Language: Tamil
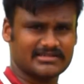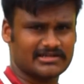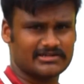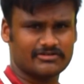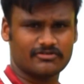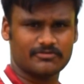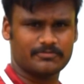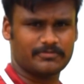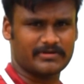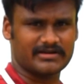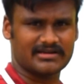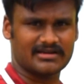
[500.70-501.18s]

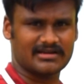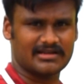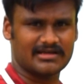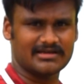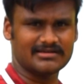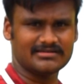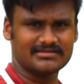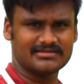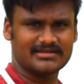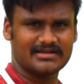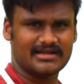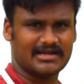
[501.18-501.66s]
ரன் ஆஃப்
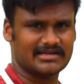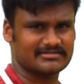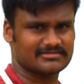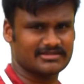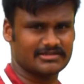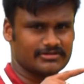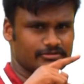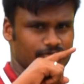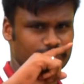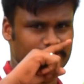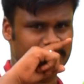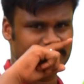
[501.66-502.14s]
பண்ணலாம்
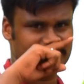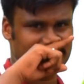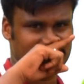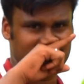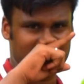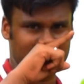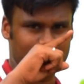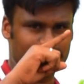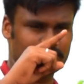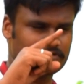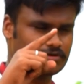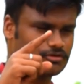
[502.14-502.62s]
ஆக்சுவலாக நியூட்ரிஷன்
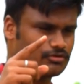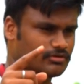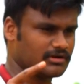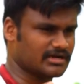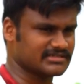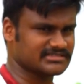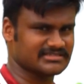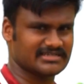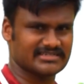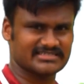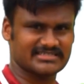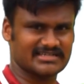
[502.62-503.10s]
ரொம்ப லோ
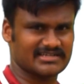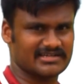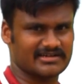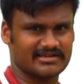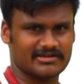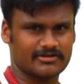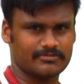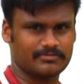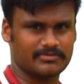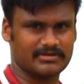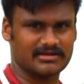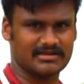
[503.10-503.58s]
கான்சன்ட்ரேஷனில்
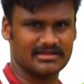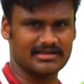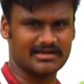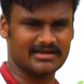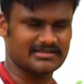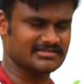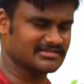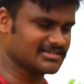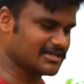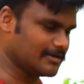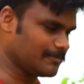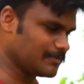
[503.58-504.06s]
ரன் ஆஃப் பண்ணலாம்
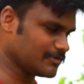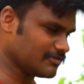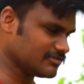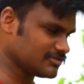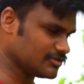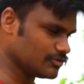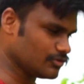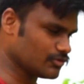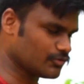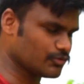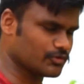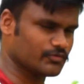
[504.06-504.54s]
அதுக்கப்புறம்
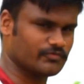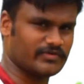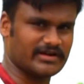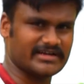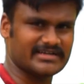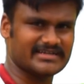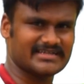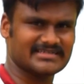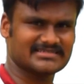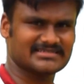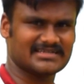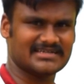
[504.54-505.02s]
வந்துட்டு ஒரு
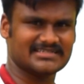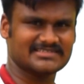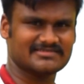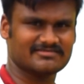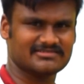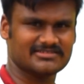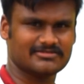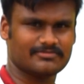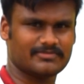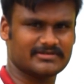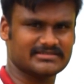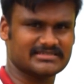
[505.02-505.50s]
ஃபைவ் டேஸ்
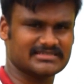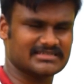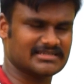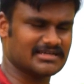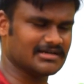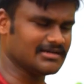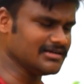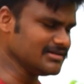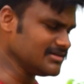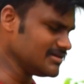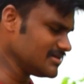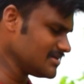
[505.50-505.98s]
கழிச்சு வந்து
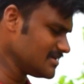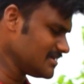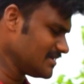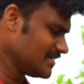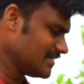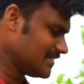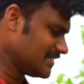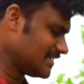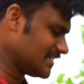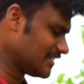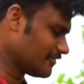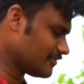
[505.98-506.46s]
பார்த்திங்கன்னா
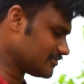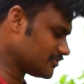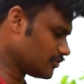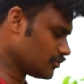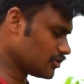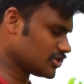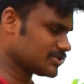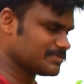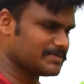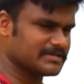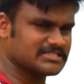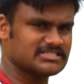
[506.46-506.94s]
நீங்கள் வந்து
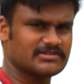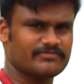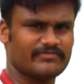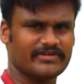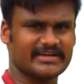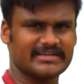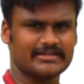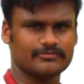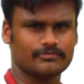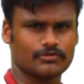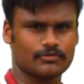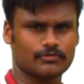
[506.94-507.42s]
ஒரு
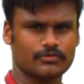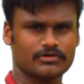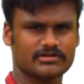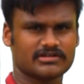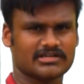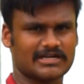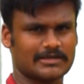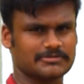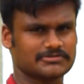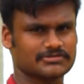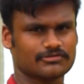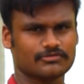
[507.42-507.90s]
ஸ்பெசிஃபைடு ஒவ்வொரு
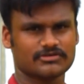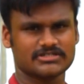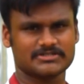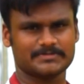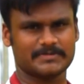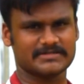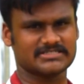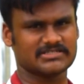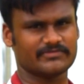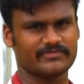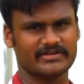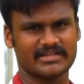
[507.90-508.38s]
கிராப்ஸுக்கும் ஒரு
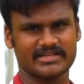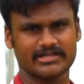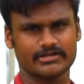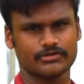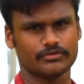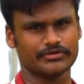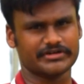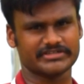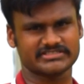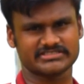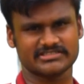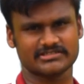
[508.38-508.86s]
ஸ்பெசிஃபைடான
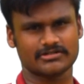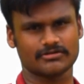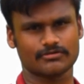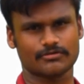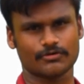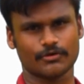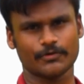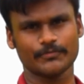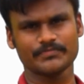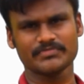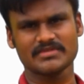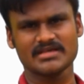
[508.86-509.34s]
நியூட்ரிஷன்
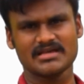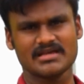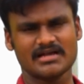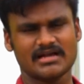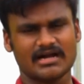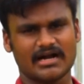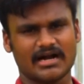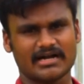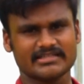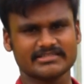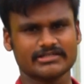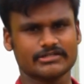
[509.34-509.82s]
இருக்கும்
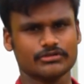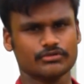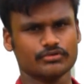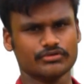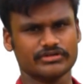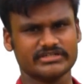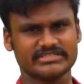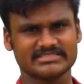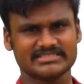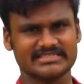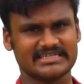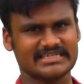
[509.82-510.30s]
அந்த
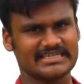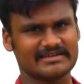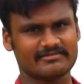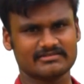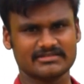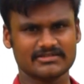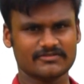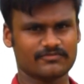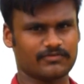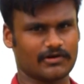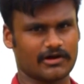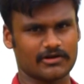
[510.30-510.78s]
நியூட்ரிஷன் நீங்கள்
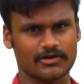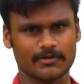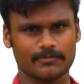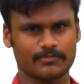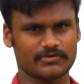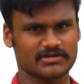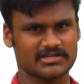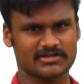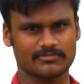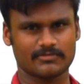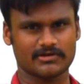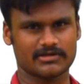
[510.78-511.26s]
வந்துட்டு ஃபாலோ
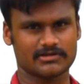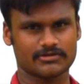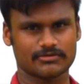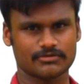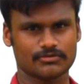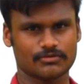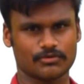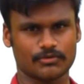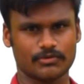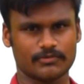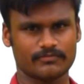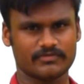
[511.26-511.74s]
பண்ணுற மாதிரி
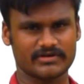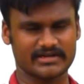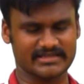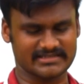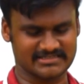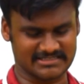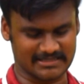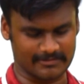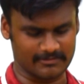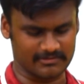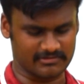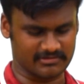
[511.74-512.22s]
இருக்கும் ஃபார்
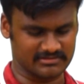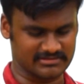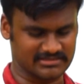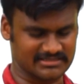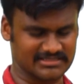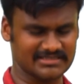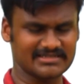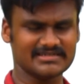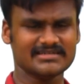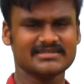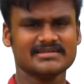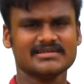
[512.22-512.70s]
எக்ஸாம்பிளுக்கு
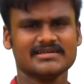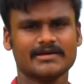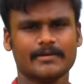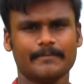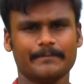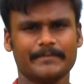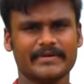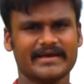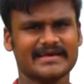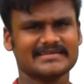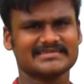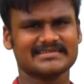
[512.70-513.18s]
வந்துட்டு
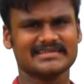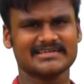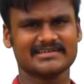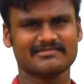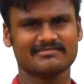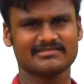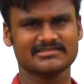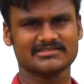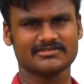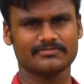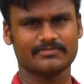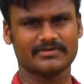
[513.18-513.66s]
பேசிலுக்கு வந்து